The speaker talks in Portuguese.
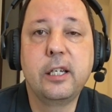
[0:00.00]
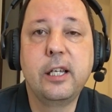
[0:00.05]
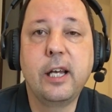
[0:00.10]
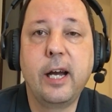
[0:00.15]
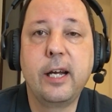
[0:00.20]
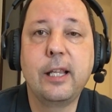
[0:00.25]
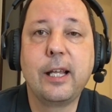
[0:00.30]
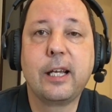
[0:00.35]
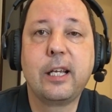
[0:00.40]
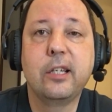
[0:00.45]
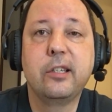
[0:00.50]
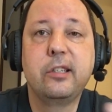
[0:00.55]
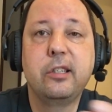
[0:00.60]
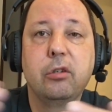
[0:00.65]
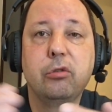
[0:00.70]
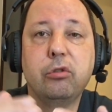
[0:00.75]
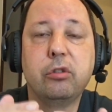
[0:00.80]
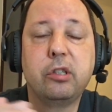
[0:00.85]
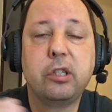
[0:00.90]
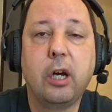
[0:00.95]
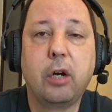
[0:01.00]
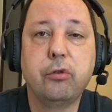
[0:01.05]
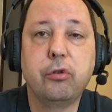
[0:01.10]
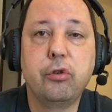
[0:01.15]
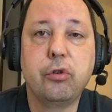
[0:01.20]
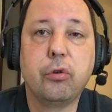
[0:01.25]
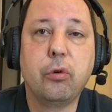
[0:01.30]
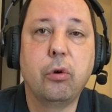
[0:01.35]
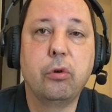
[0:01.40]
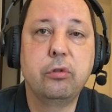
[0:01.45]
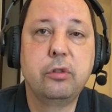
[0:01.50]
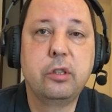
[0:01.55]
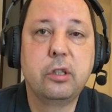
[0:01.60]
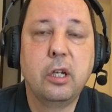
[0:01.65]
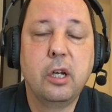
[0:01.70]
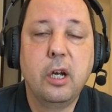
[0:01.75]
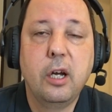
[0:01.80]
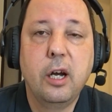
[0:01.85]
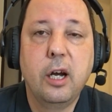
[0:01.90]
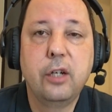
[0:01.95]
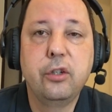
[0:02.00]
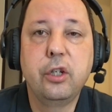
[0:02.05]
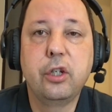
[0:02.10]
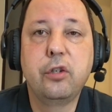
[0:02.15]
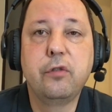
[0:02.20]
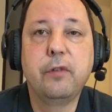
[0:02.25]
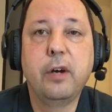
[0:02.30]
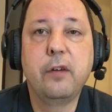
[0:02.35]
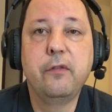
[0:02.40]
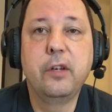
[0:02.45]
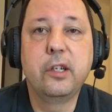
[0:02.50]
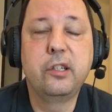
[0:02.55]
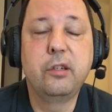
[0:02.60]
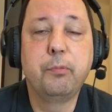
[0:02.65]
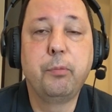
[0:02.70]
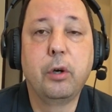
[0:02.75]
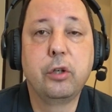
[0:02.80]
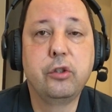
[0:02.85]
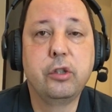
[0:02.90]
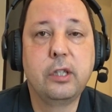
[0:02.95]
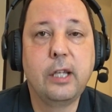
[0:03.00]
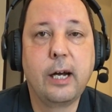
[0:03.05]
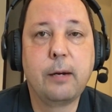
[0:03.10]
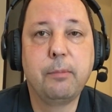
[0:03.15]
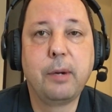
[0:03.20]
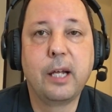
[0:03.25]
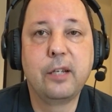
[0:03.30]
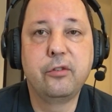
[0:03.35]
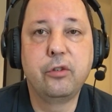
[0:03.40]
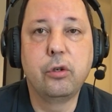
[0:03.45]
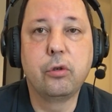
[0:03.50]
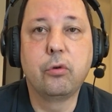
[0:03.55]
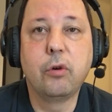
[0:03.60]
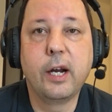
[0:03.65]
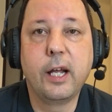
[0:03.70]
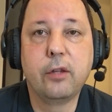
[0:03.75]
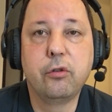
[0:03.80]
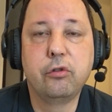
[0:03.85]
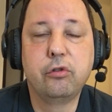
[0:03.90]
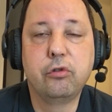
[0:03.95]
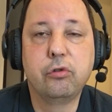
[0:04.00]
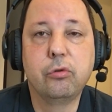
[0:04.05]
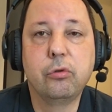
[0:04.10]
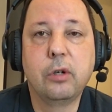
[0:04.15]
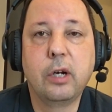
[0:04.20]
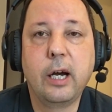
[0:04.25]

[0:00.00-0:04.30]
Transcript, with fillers: E aí, na questão do saldo de gols, a gente vai ver se pode dar Brasil e Coreia do Sul.